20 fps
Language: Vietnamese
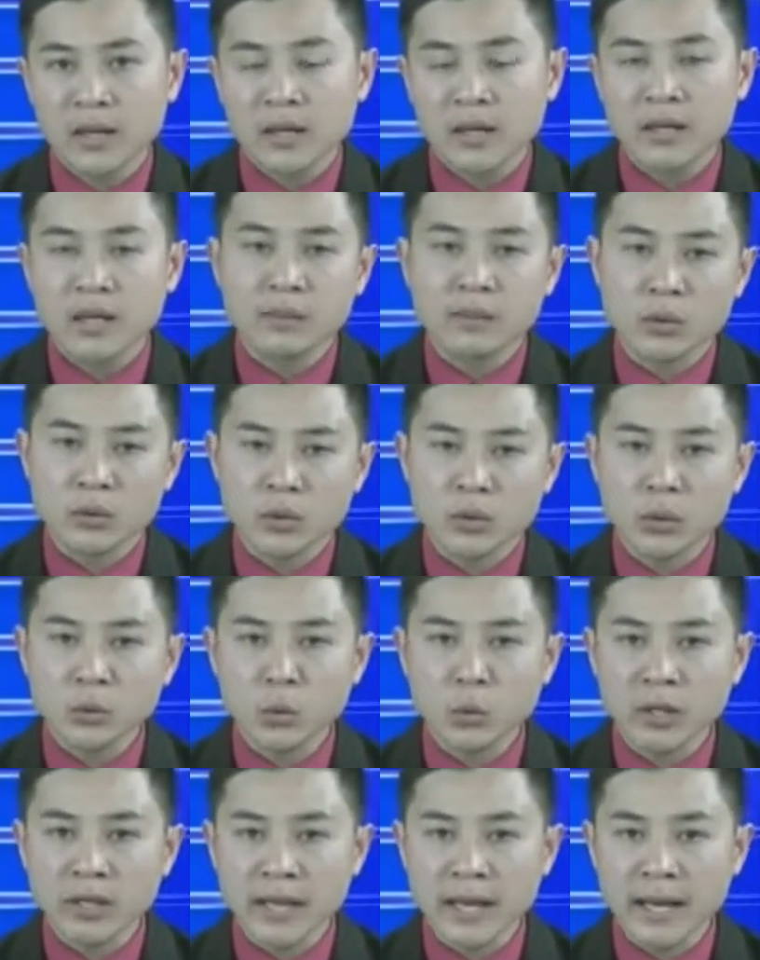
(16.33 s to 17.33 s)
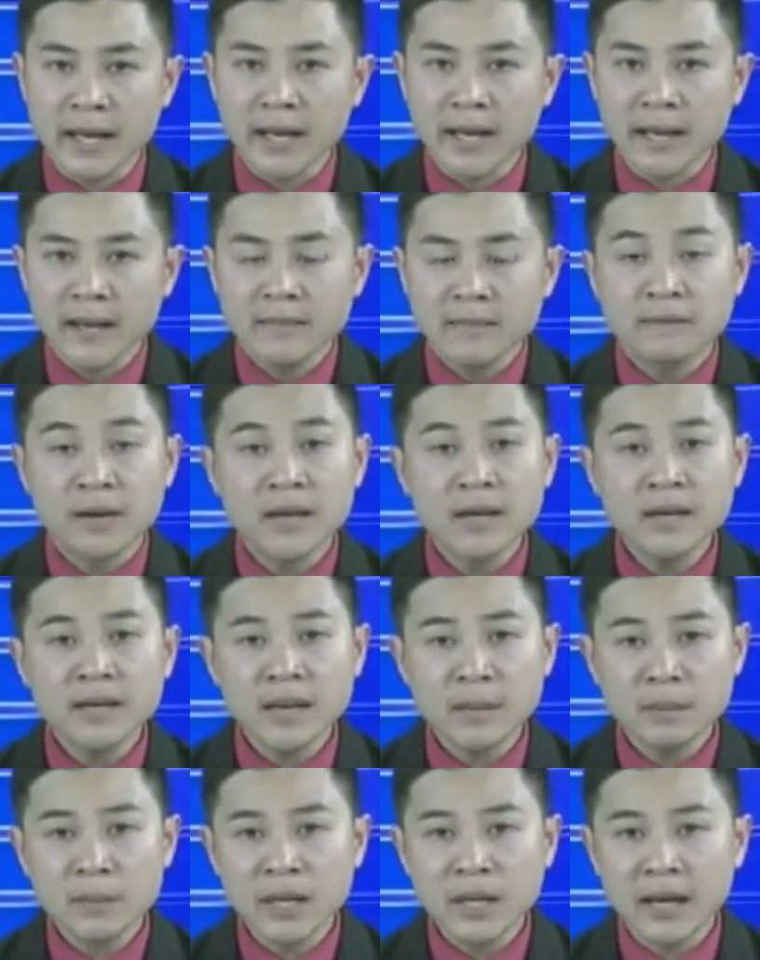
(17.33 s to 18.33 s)
Theo một số chuyên gia, với
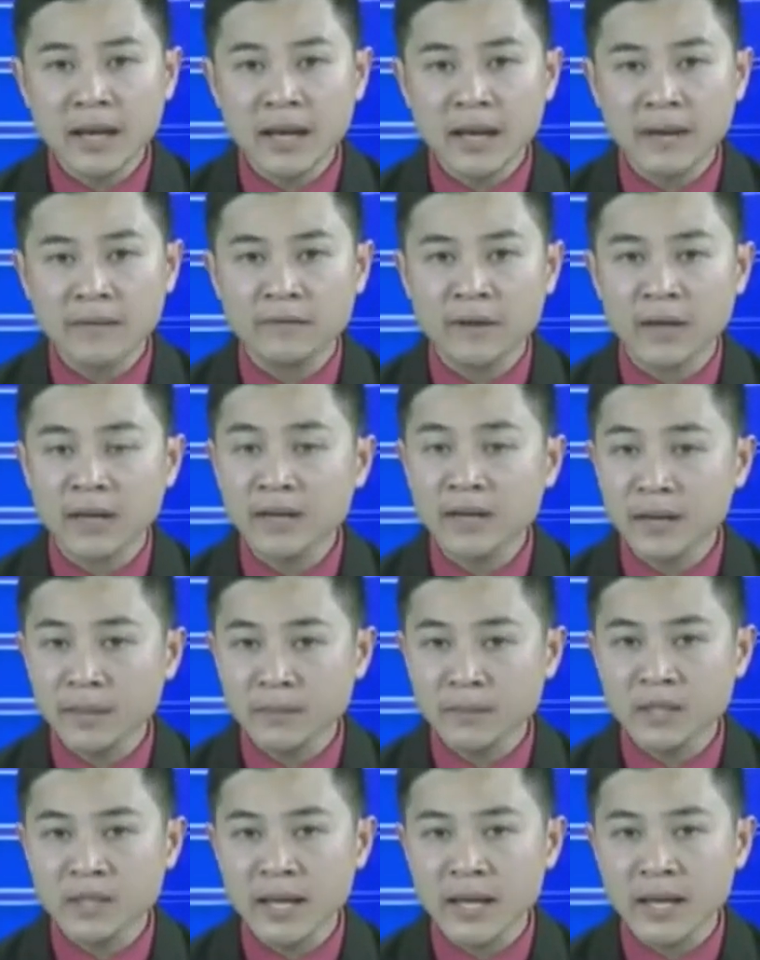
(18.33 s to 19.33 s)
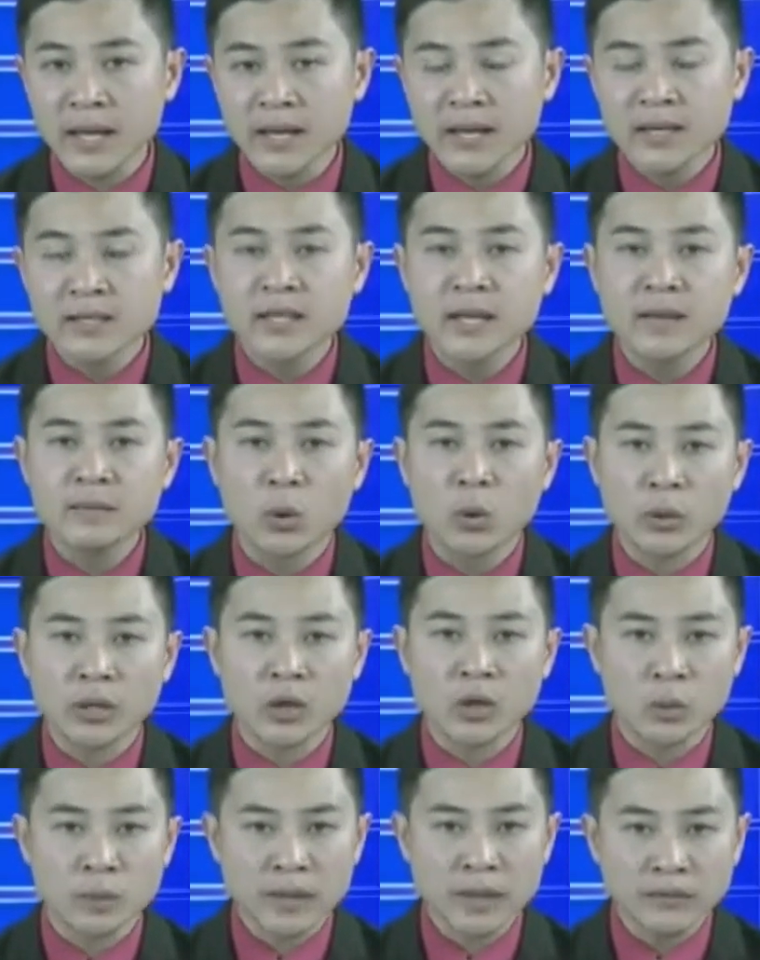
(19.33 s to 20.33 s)
năm mươi hai phẩy năm xe trên một ki
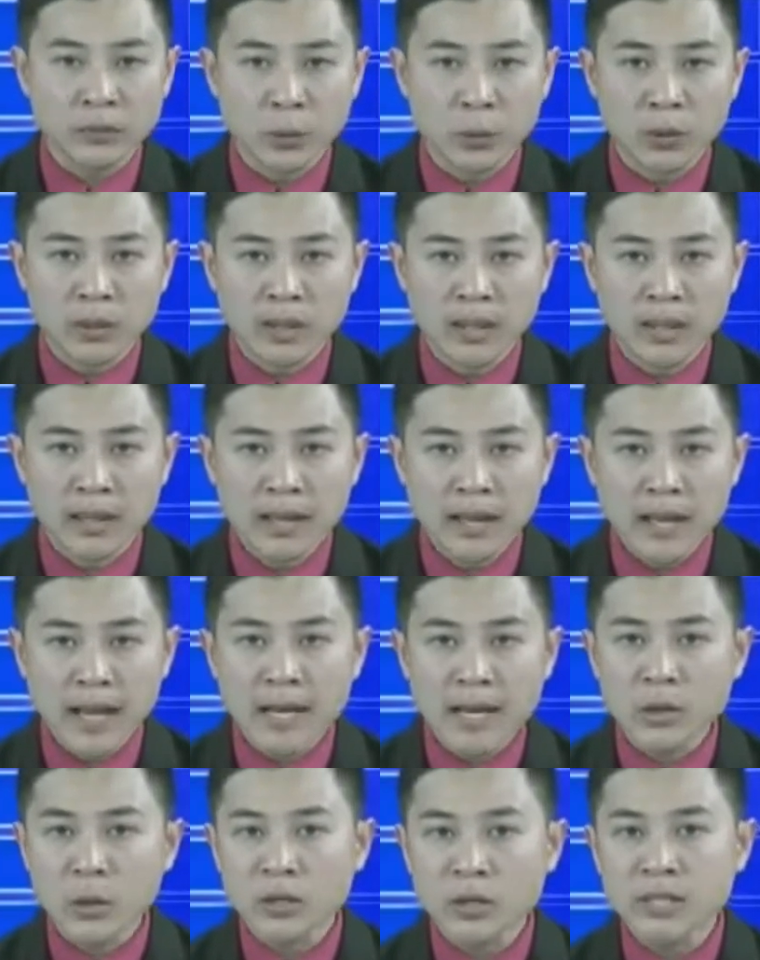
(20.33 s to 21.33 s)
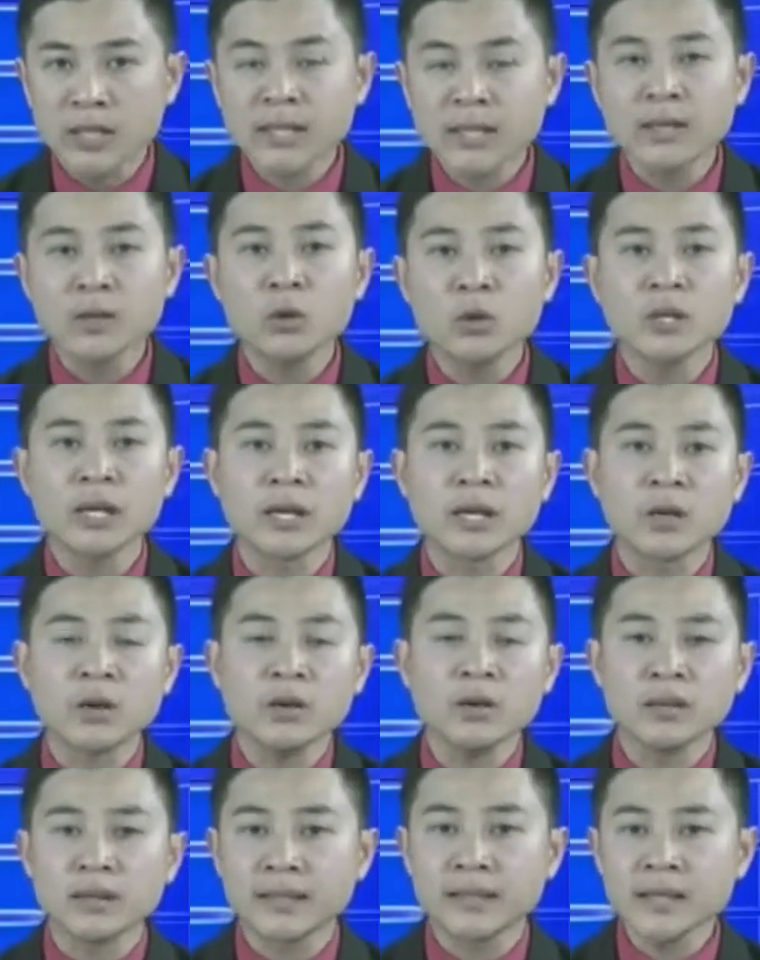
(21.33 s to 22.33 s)
lô mét vuông, Hà Nội trở thành đô thị có
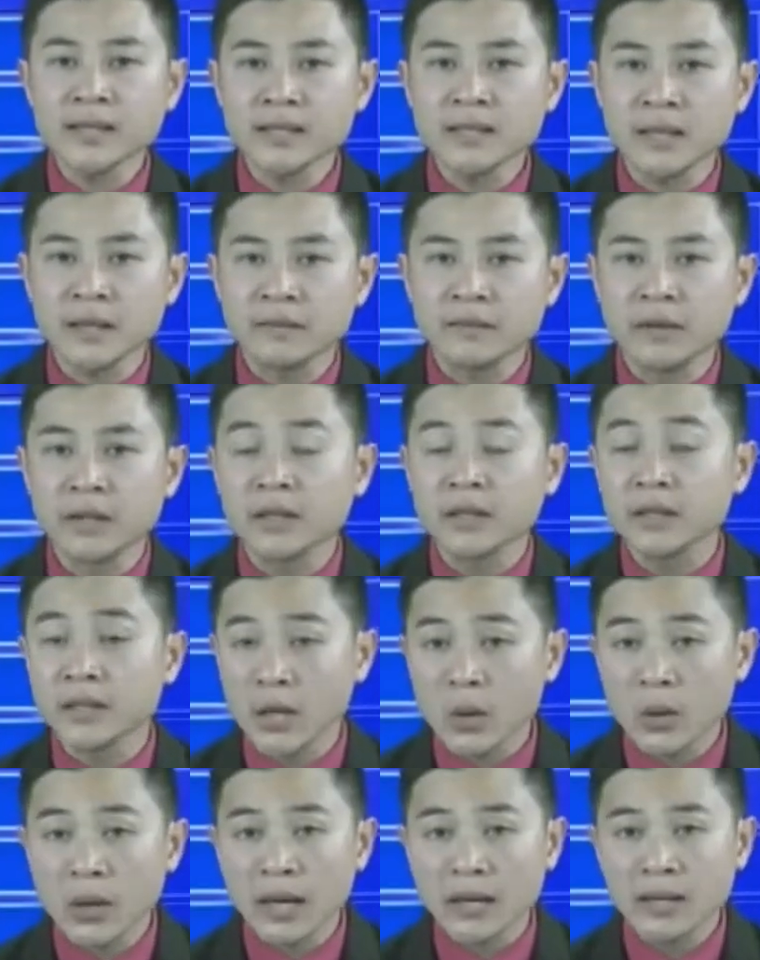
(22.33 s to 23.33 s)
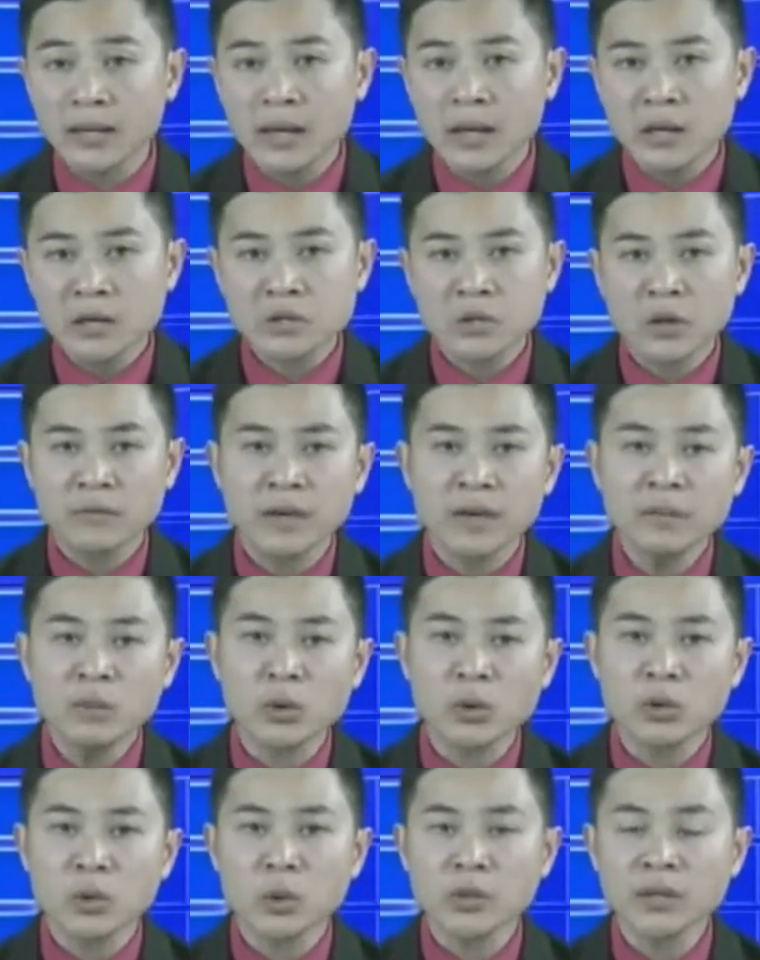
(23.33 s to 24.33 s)
lượng taxi vượt nhiều lần so với
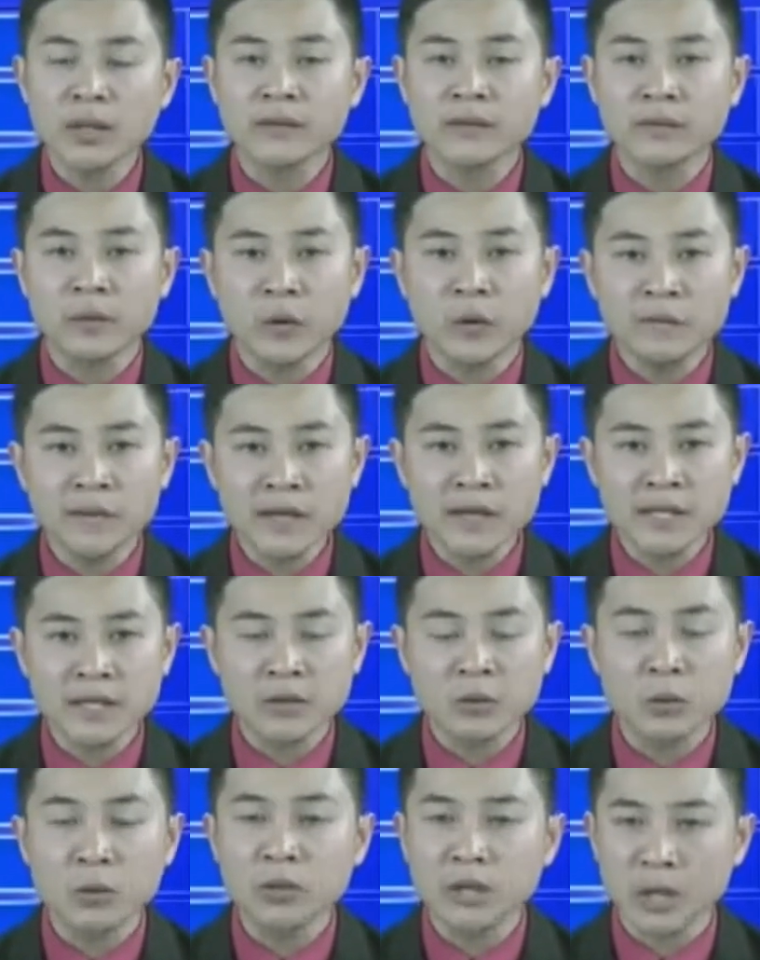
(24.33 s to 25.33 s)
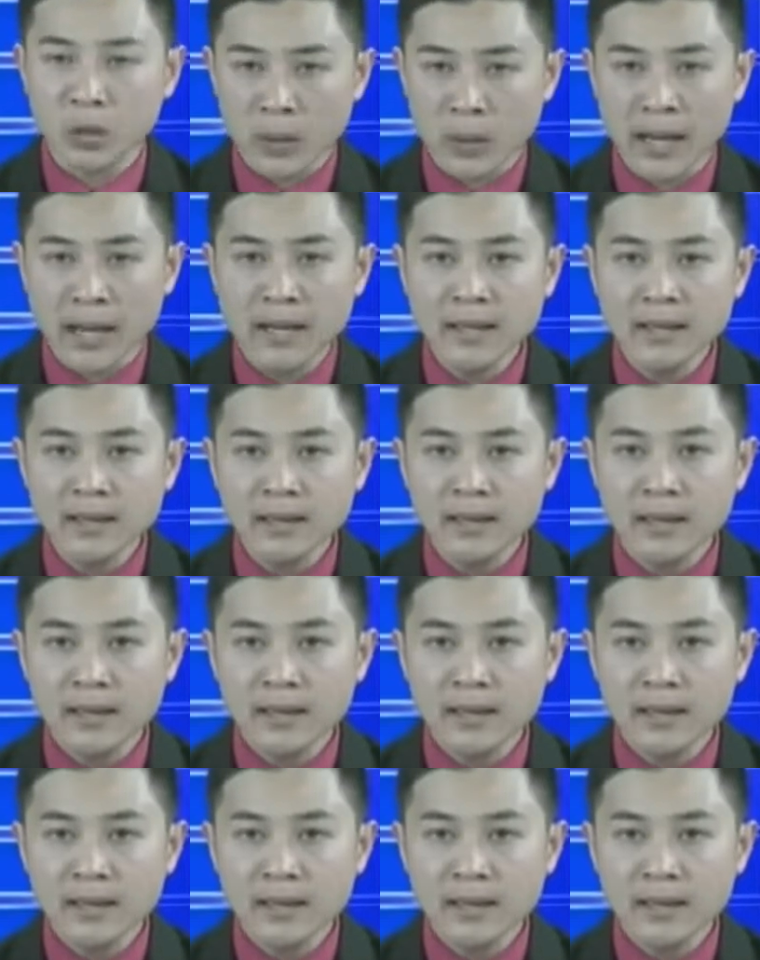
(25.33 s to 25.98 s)
một số thành phố phát triển của châu Á.